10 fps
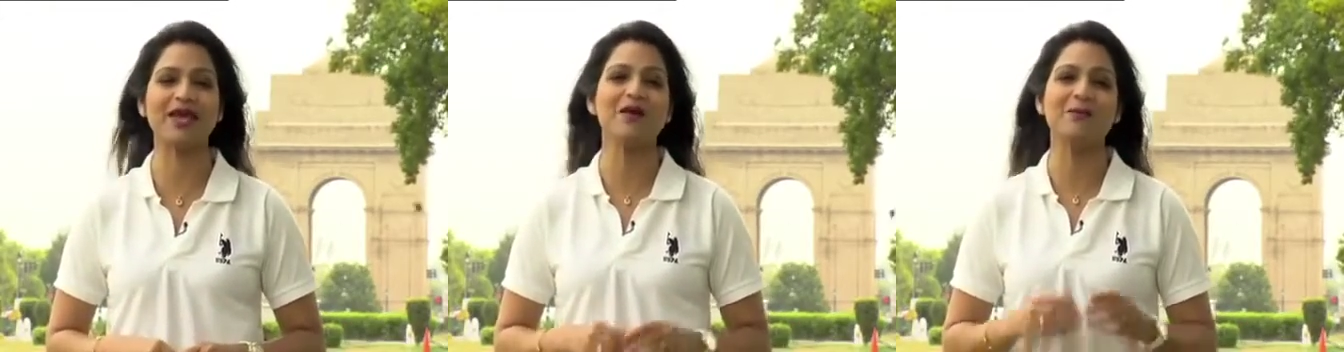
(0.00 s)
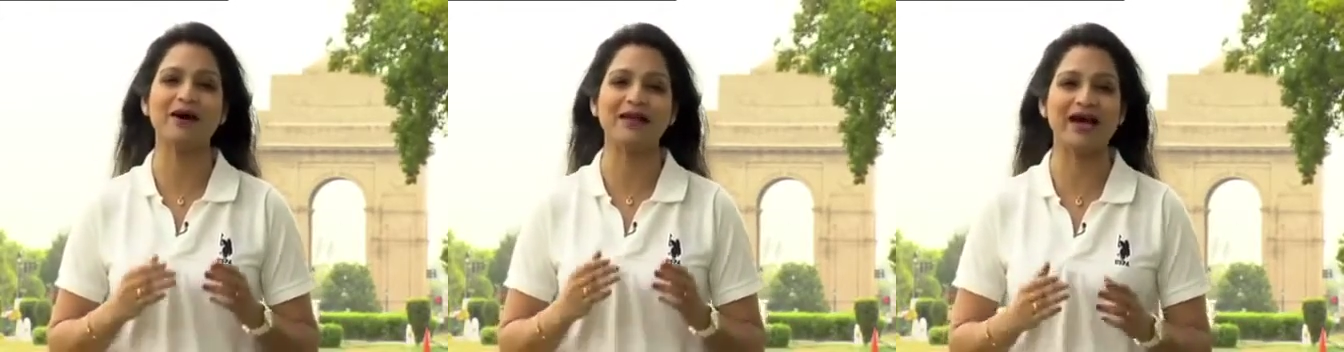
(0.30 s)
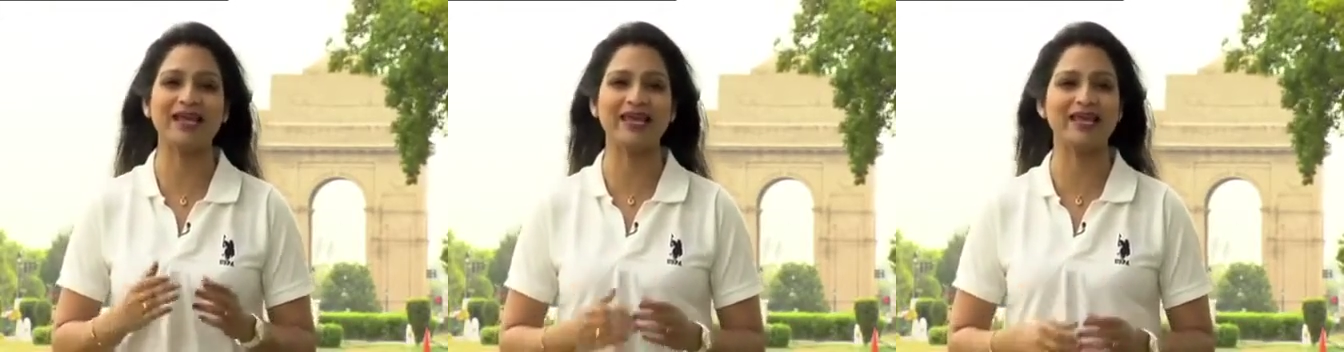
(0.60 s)
में
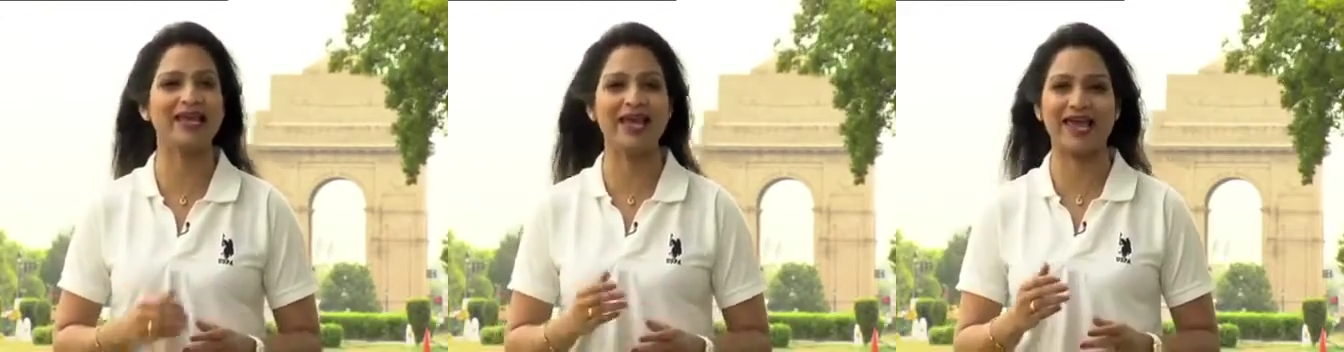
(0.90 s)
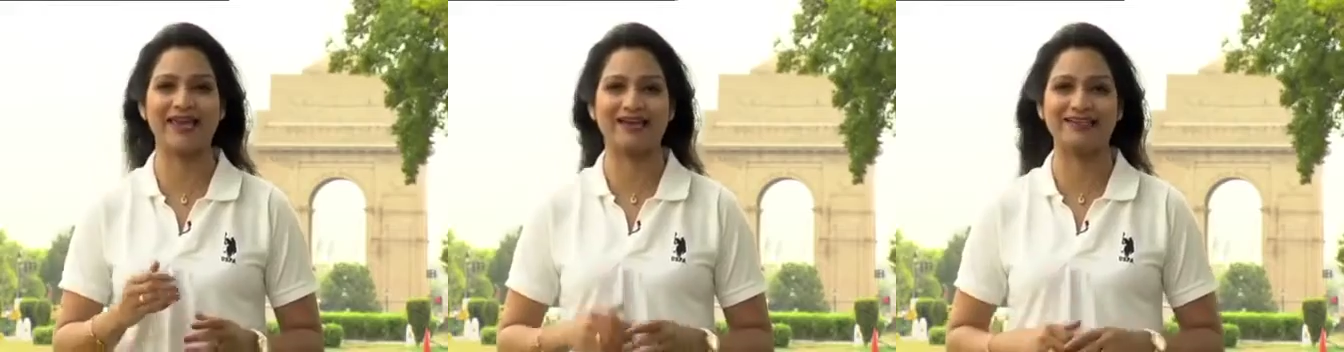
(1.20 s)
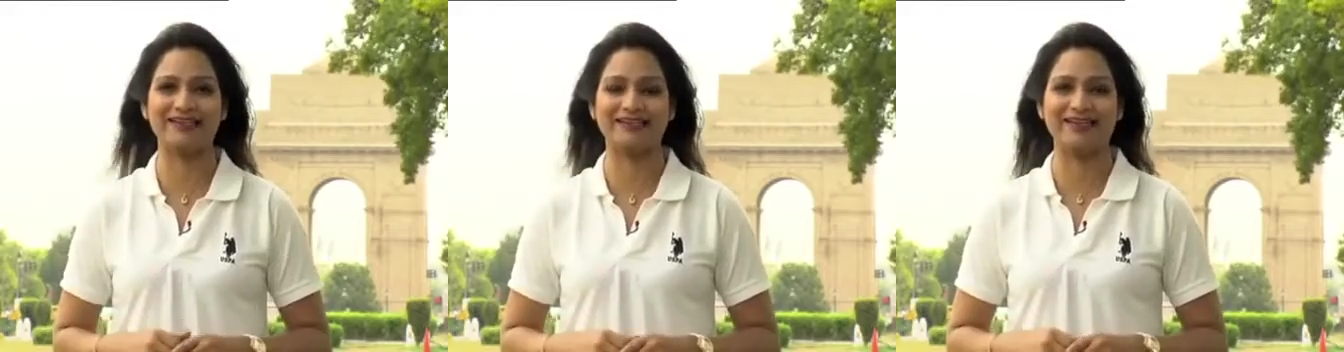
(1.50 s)
मनाने के लिए
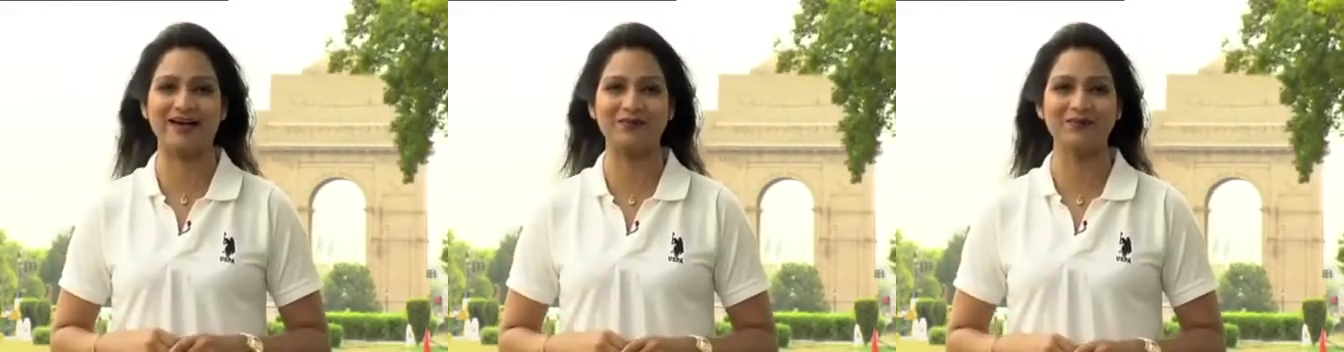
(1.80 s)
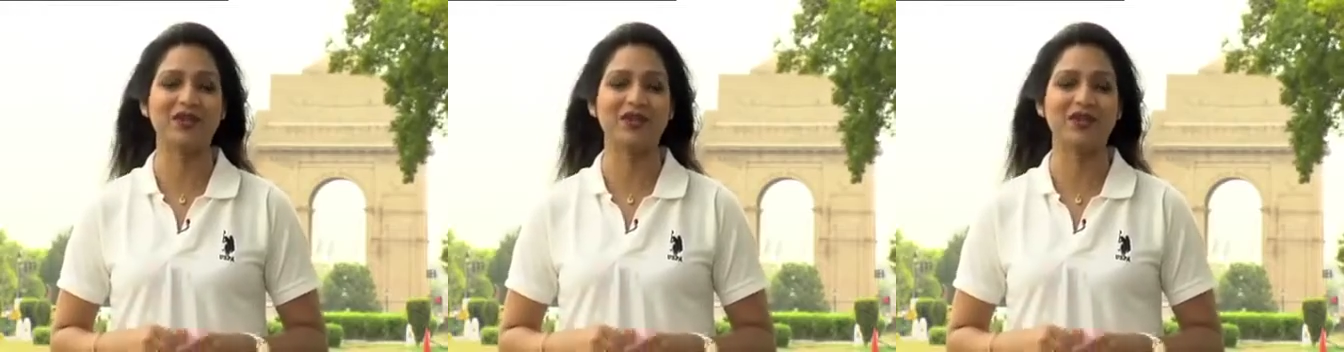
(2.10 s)
ऐलान कर दिया